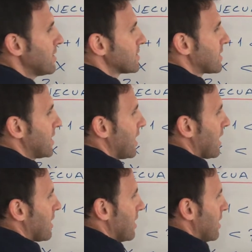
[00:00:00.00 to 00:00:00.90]
Sería
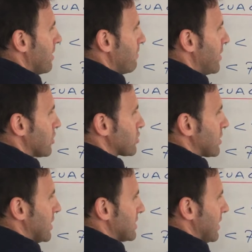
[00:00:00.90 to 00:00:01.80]
menos
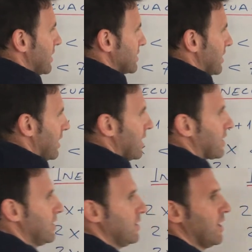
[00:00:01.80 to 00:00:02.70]
3x se queda
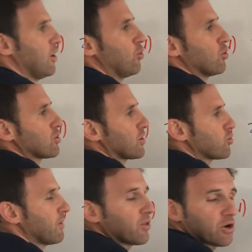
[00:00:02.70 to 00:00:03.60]
aquí, el 1 está
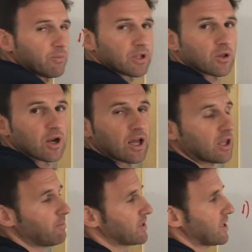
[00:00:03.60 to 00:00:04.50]
sumando respecto de la
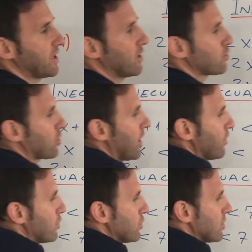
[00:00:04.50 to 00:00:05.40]
x, pasaría al otro
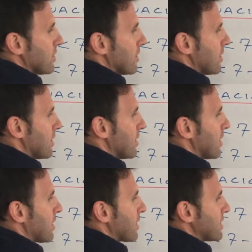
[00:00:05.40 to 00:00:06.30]
lado
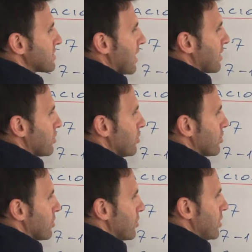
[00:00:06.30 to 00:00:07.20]
restando
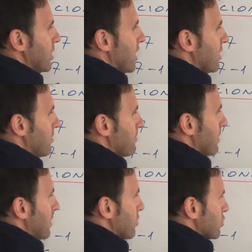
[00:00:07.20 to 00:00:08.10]
10
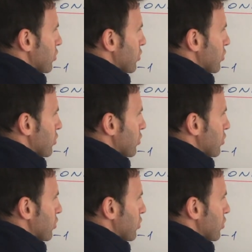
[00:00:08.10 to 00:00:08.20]
menos